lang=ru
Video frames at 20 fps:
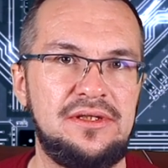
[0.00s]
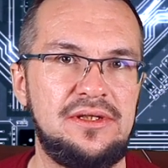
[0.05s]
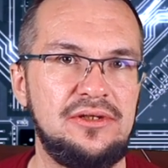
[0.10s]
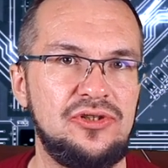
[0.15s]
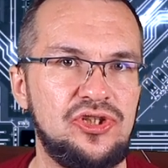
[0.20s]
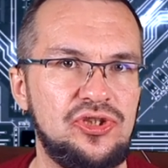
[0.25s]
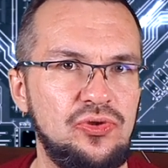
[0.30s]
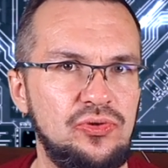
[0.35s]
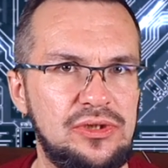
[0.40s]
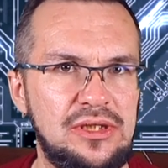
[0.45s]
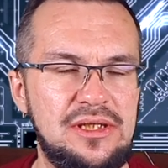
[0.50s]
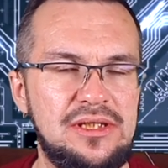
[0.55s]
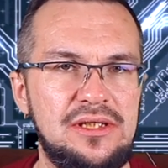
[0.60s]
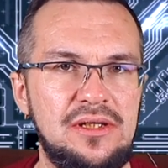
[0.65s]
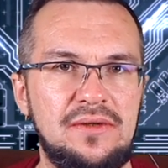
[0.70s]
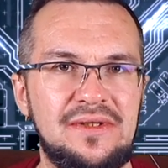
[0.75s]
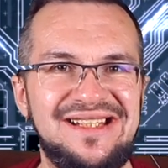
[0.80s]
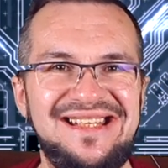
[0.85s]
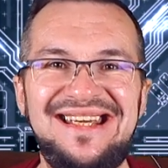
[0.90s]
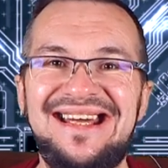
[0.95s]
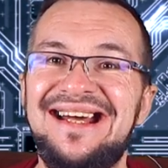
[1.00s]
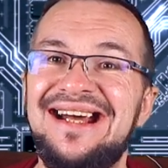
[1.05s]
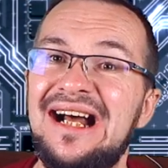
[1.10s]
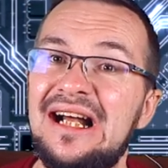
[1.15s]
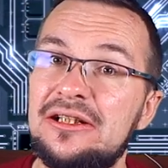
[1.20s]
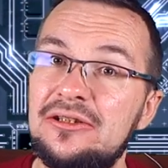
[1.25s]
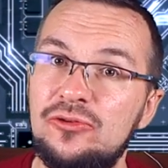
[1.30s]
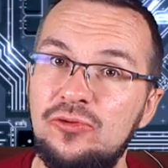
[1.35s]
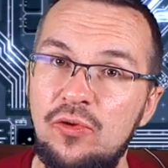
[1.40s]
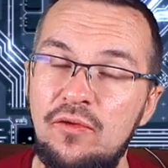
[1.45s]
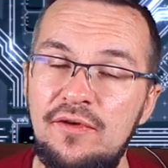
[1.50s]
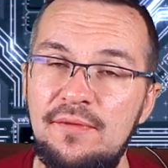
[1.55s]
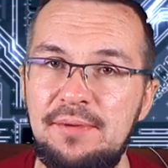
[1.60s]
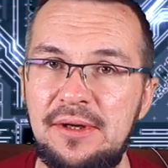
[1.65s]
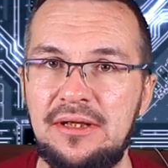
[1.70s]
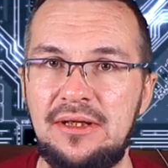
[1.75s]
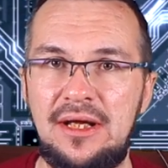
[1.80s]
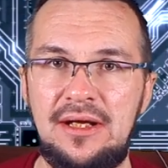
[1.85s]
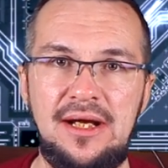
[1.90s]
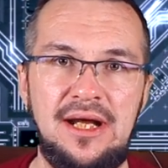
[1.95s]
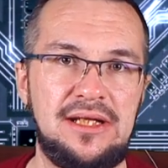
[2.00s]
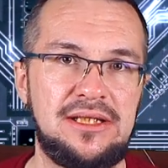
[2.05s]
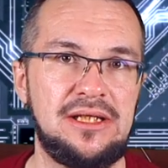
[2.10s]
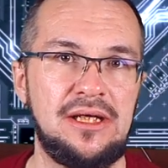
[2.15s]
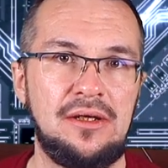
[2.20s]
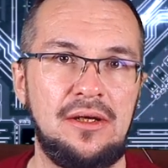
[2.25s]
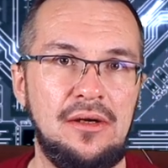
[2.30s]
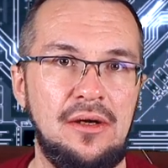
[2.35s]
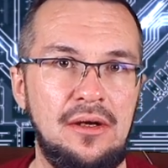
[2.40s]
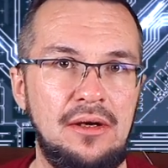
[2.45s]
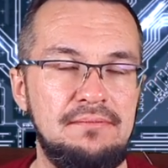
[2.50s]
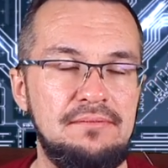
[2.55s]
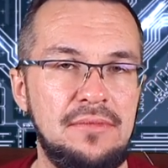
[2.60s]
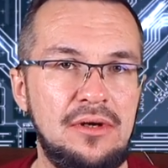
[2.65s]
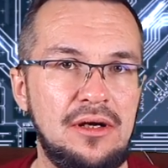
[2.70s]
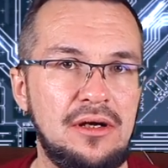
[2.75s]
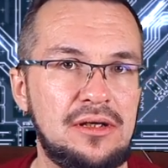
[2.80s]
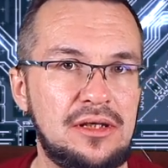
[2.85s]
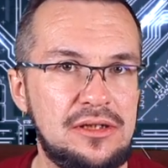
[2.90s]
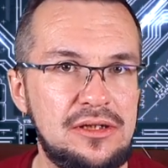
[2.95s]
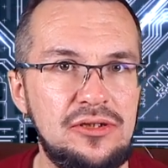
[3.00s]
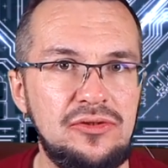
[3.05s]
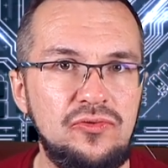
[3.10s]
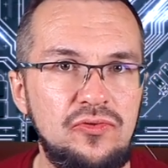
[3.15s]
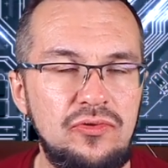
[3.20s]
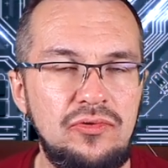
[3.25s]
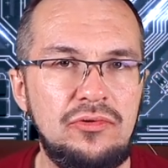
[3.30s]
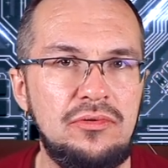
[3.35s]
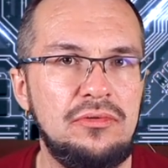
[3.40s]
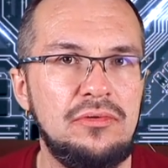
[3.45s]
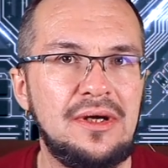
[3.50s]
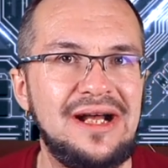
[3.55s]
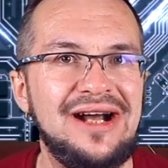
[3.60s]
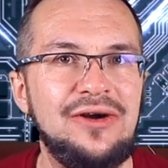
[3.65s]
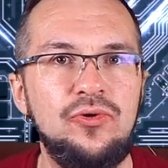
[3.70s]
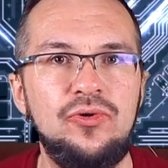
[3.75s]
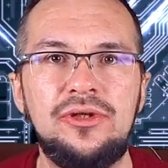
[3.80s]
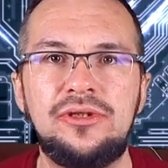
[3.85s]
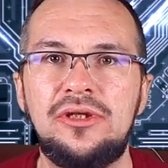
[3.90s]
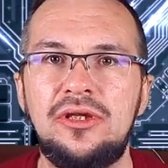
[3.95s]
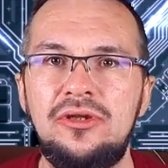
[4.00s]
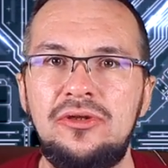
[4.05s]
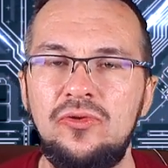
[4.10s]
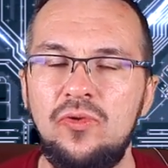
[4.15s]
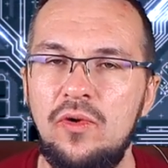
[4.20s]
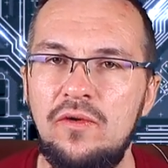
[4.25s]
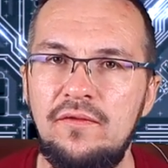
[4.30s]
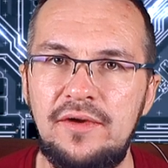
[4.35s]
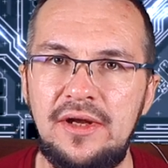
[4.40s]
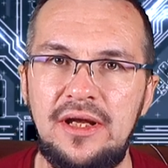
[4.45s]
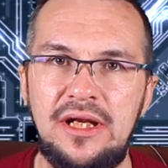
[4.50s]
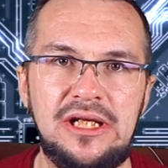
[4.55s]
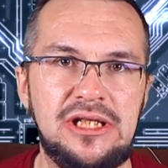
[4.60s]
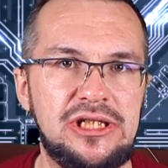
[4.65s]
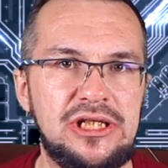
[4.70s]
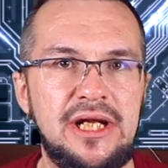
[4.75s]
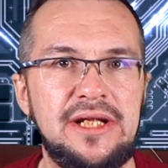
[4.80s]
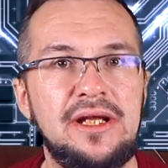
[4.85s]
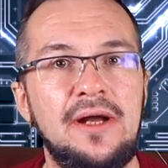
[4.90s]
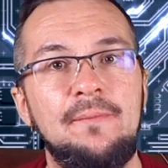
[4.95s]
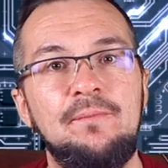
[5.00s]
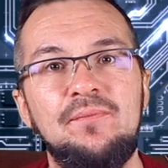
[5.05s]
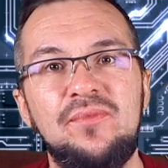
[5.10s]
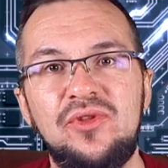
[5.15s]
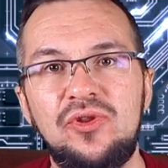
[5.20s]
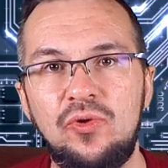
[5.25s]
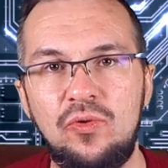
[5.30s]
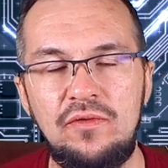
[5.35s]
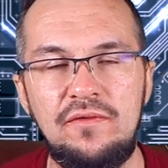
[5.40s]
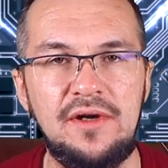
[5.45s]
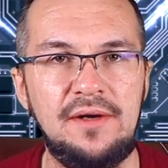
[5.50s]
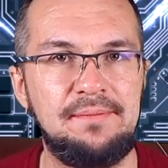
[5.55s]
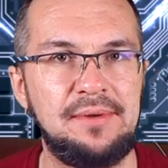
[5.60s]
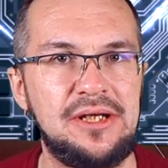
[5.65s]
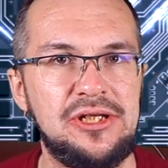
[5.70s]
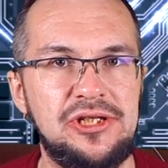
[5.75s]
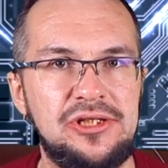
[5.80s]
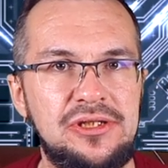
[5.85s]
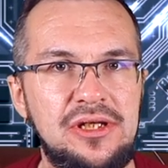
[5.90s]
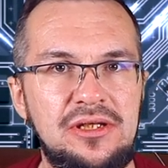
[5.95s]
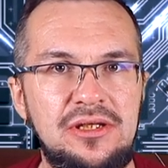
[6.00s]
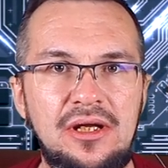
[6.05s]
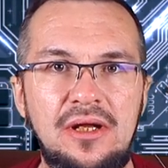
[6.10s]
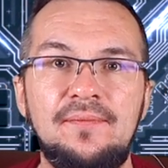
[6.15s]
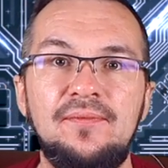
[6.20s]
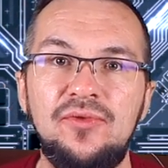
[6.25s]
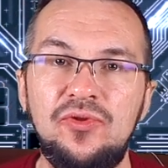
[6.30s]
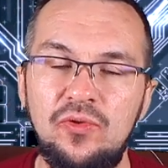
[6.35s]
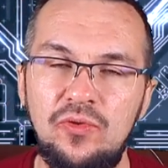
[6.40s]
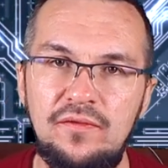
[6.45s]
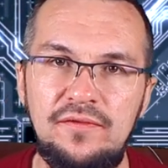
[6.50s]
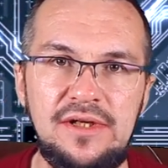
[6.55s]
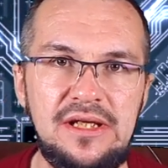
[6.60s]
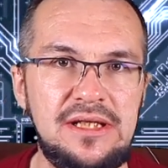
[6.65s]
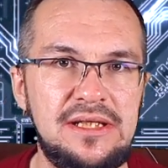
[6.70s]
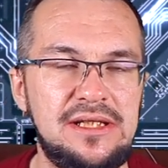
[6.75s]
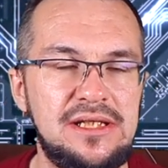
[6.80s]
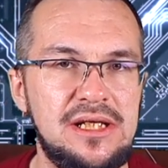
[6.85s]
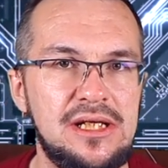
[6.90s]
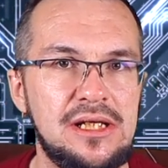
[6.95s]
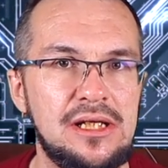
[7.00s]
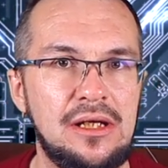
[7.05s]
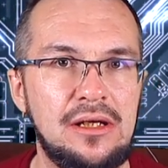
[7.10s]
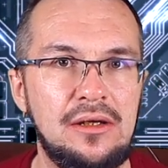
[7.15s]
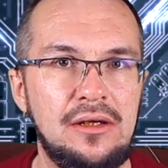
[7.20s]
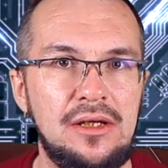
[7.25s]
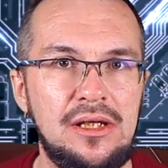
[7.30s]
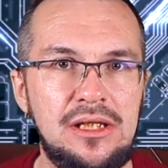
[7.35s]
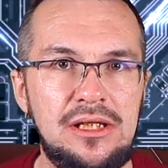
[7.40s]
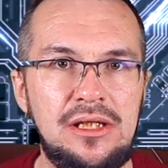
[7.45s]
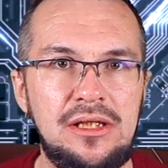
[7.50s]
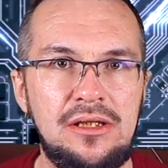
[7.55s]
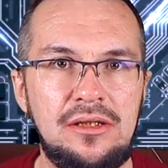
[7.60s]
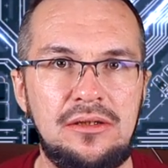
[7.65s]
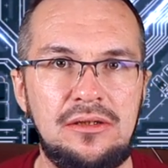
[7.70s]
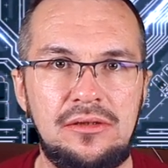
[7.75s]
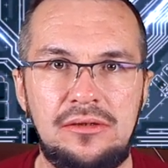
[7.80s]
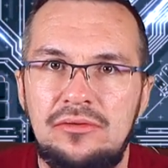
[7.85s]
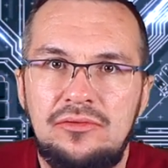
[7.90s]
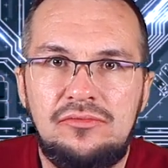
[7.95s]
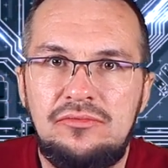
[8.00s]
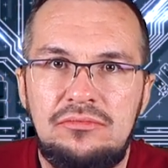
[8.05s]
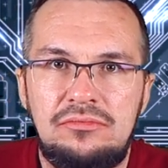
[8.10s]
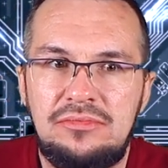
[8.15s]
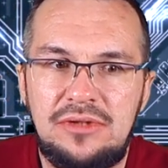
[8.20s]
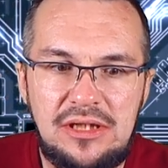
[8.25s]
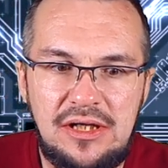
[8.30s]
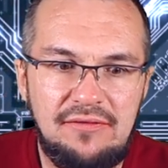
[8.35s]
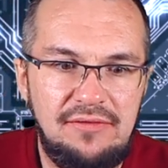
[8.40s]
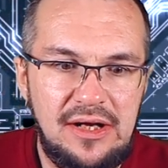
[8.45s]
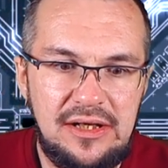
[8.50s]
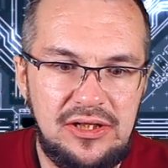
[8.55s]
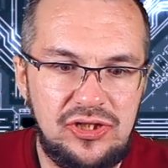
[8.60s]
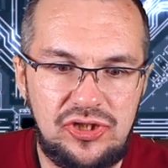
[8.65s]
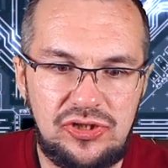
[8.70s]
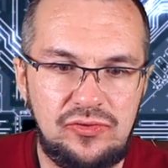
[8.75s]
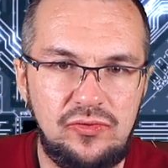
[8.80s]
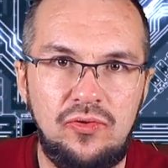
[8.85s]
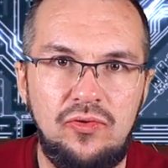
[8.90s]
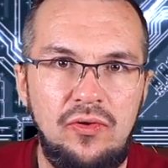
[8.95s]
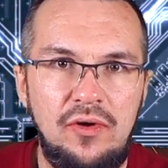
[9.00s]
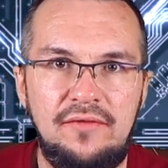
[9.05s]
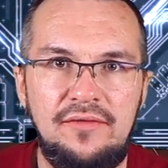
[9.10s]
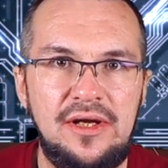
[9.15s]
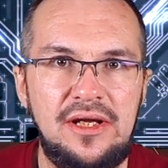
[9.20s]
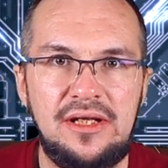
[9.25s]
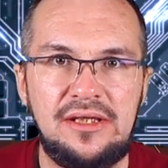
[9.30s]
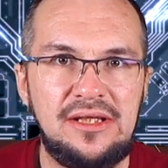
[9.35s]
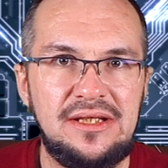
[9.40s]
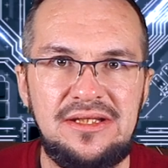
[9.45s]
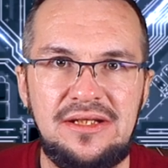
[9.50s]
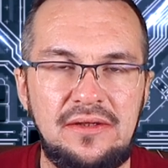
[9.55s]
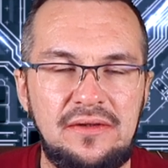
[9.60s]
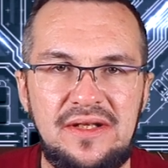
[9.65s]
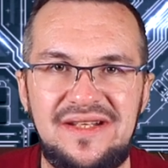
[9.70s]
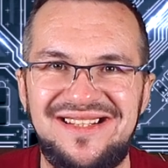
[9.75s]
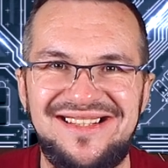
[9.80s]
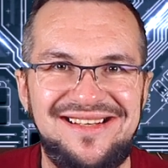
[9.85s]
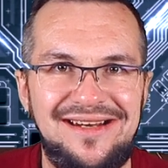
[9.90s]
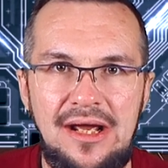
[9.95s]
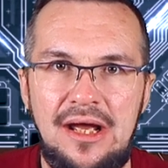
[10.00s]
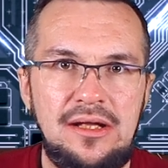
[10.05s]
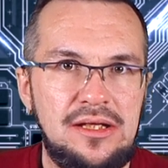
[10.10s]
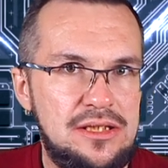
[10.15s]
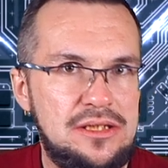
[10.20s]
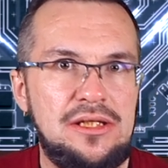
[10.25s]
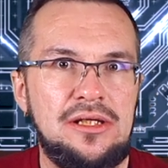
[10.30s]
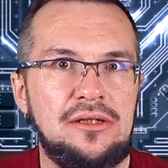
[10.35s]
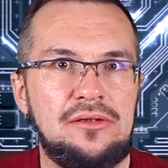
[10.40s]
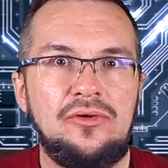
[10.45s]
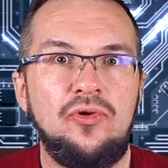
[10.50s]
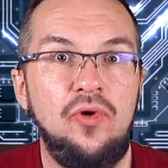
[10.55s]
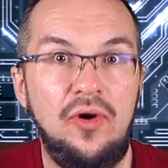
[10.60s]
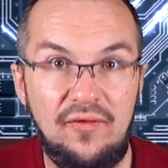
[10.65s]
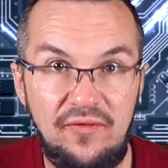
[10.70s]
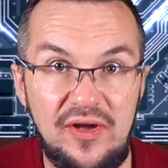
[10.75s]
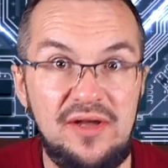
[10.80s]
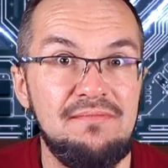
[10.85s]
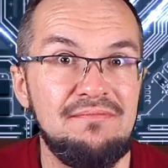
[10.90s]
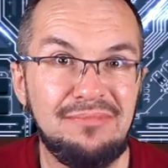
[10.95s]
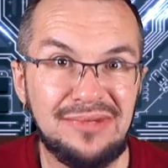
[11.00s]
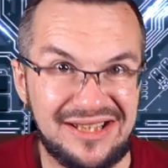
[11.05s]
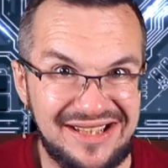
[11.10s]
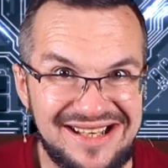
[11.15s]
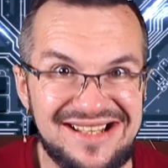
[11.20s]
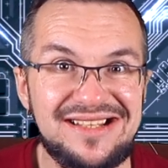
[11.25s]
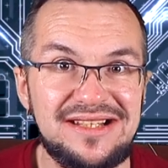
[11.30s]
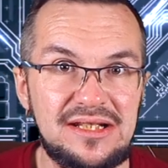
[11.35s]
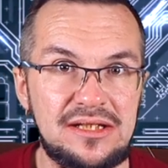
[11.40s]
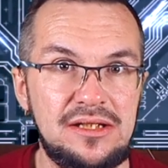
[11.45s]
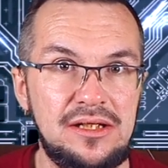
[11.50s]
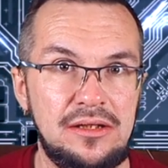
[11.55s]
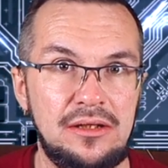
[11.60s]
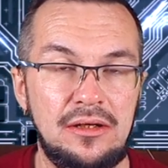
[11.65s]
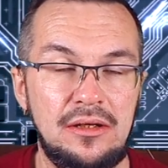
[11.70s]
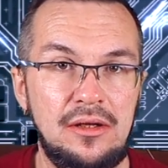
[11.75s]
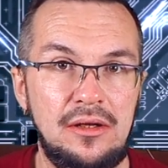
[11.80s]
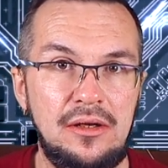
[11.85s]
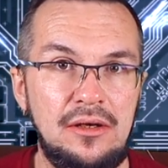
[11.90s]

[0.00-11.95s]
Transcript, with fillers: что-то делать, они готовы предлагать рынку какое-то новое решение, новое прочтение, новые идеи. И ну, говорить, что Huawei это делает зря, нет. Huawei молодцы.